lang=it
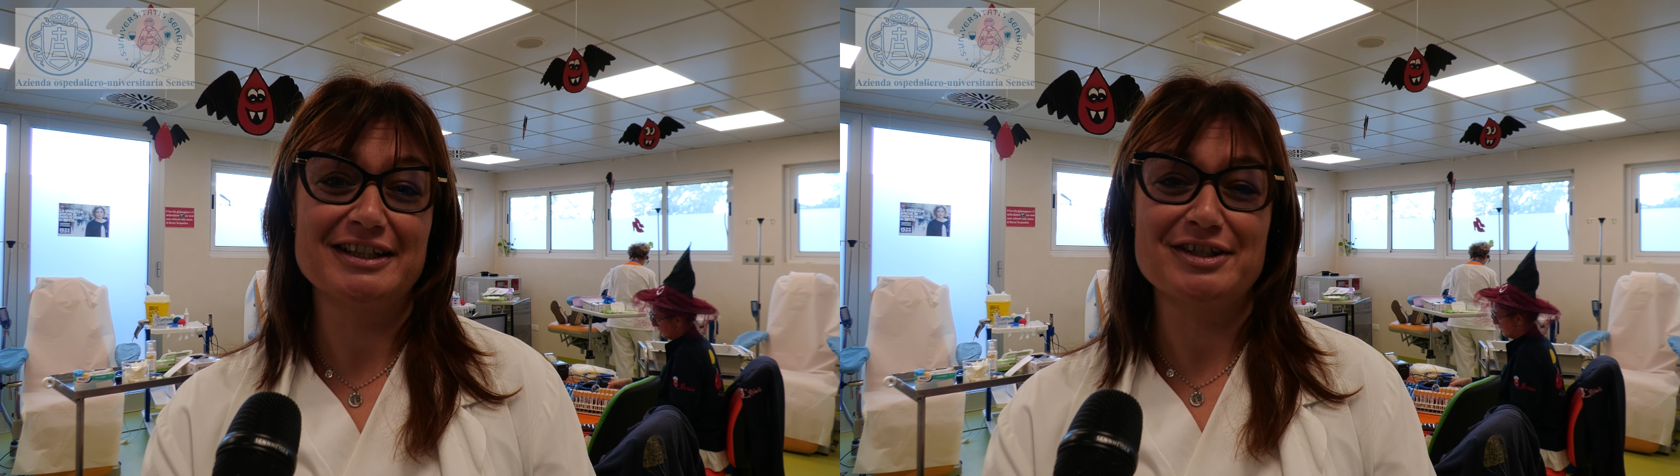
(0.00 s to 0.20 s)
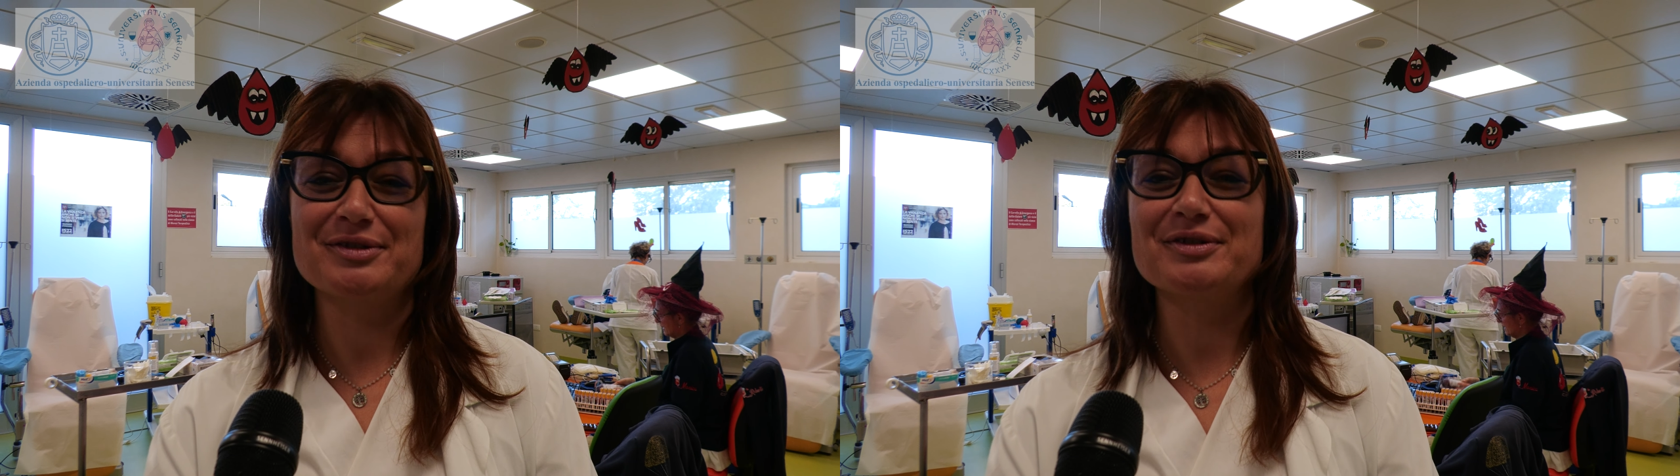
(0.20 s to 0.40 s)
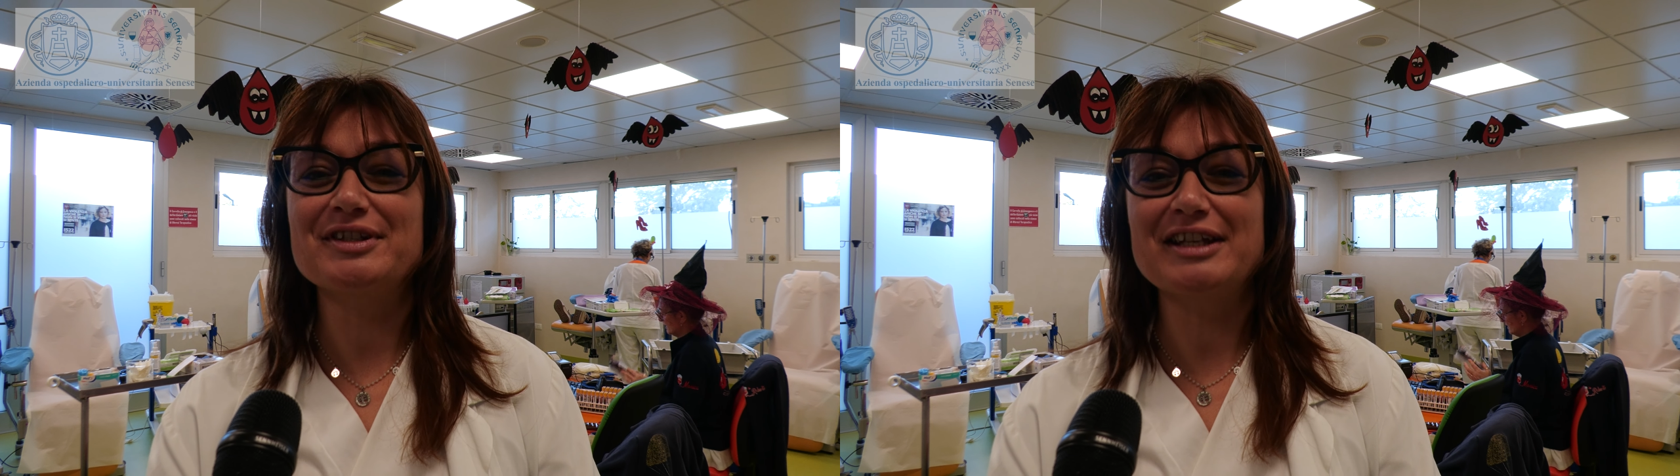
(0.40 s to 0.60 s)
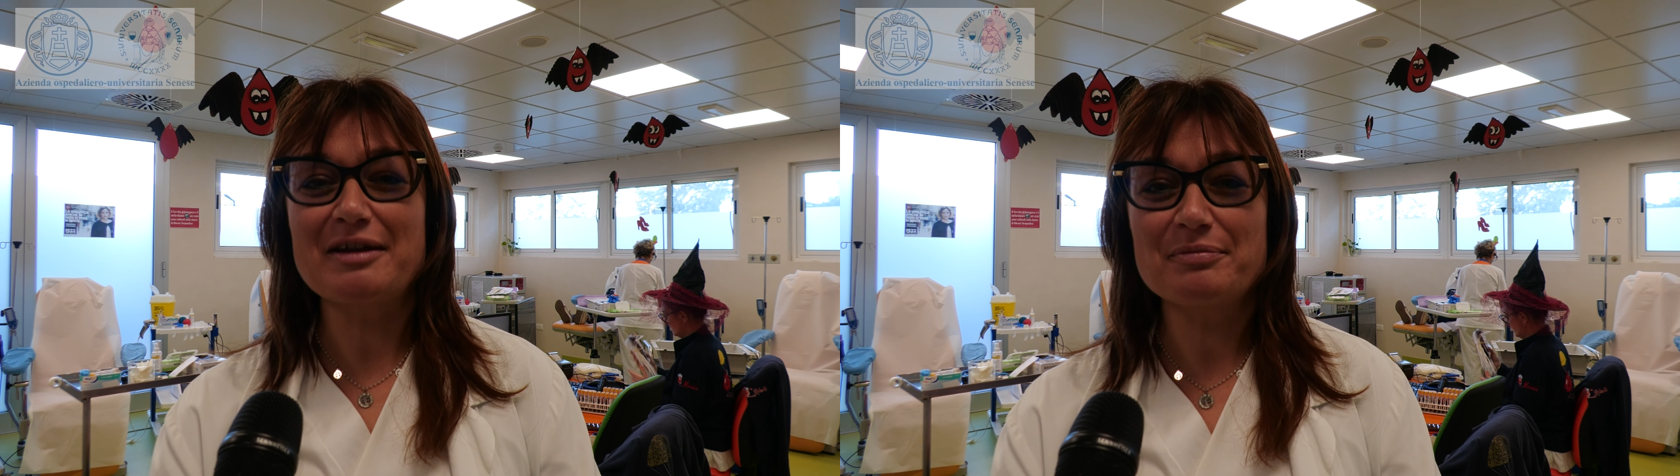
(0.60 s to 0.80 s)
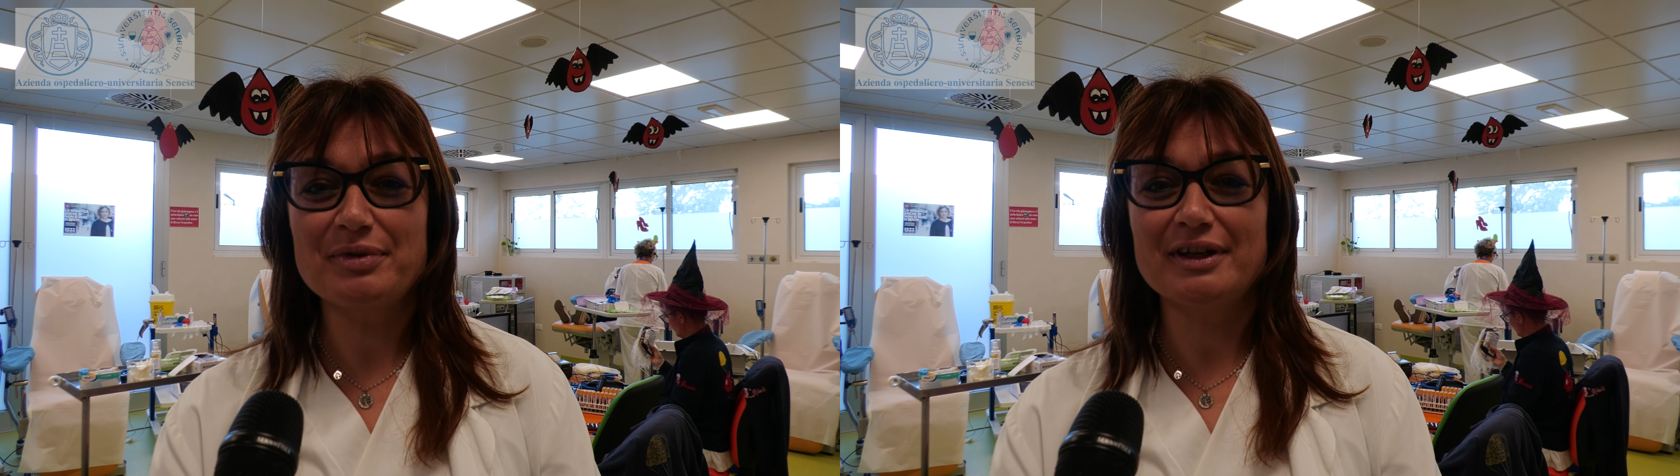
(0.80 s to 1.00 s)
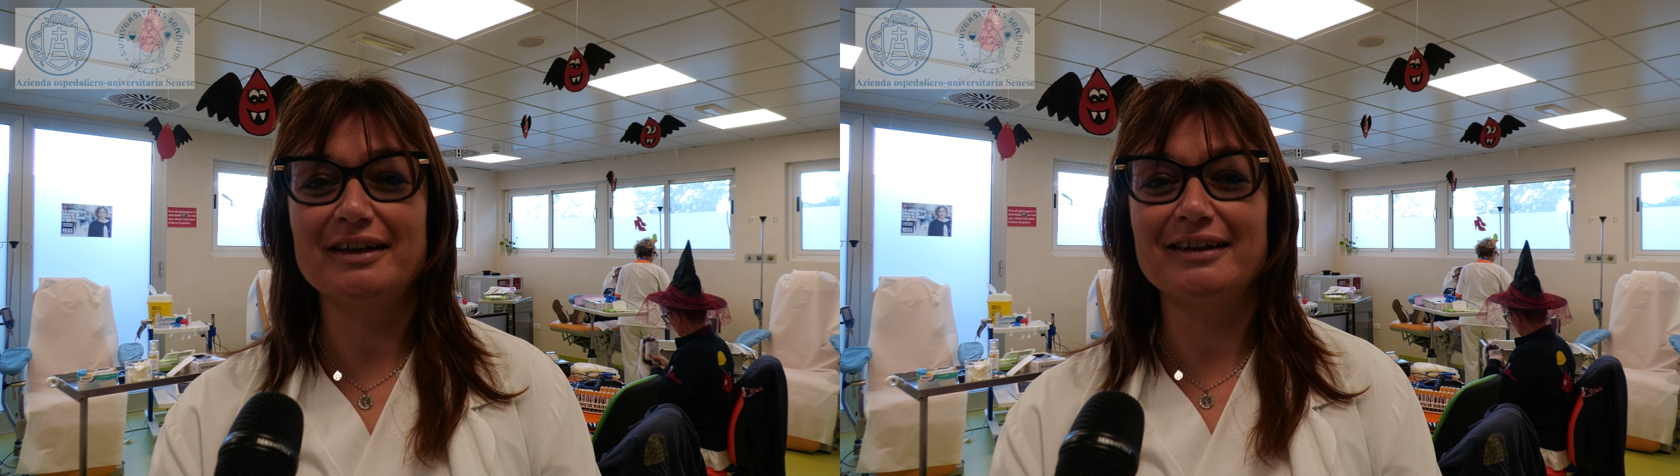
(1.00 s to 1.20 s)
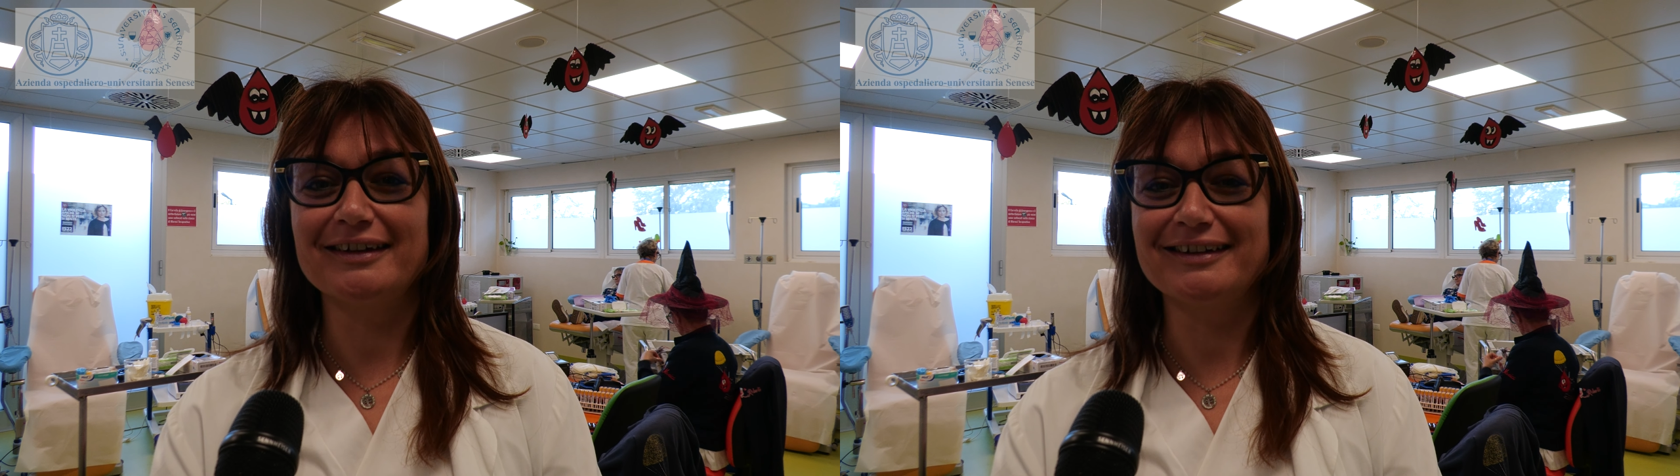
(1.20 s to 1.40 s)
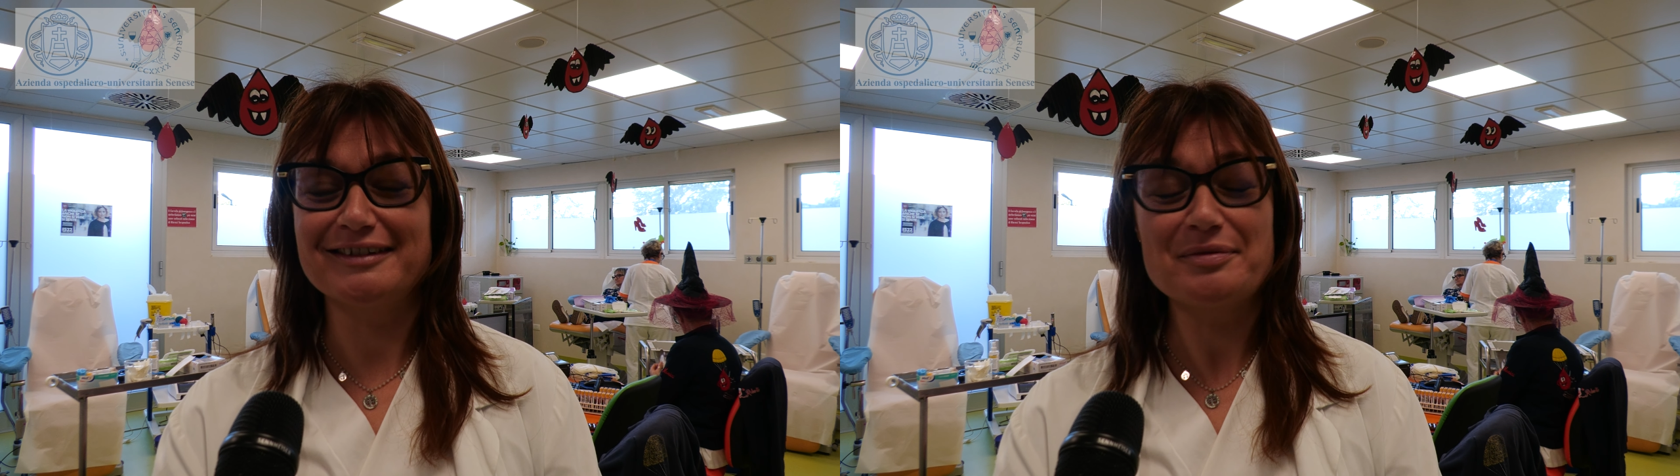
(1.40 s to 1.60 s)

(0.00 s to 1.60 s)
che sono sempre